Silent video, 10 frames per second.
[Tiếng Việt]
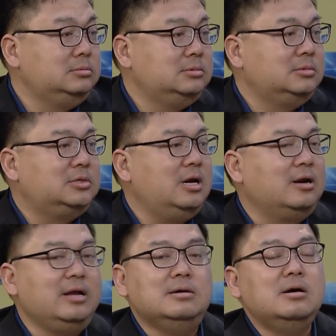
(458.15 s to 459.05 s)
À. Tức là
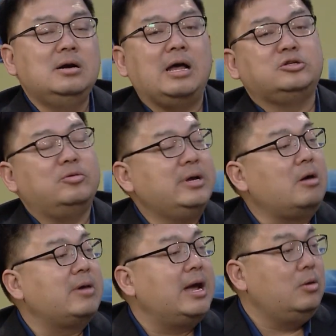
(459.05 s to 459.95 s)
định hướng là cho mình học
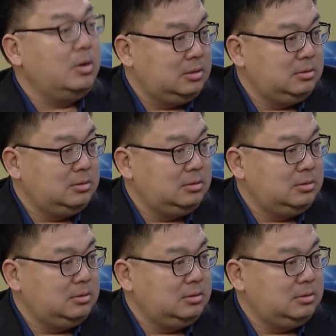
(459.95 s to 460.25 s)
nghề luôn.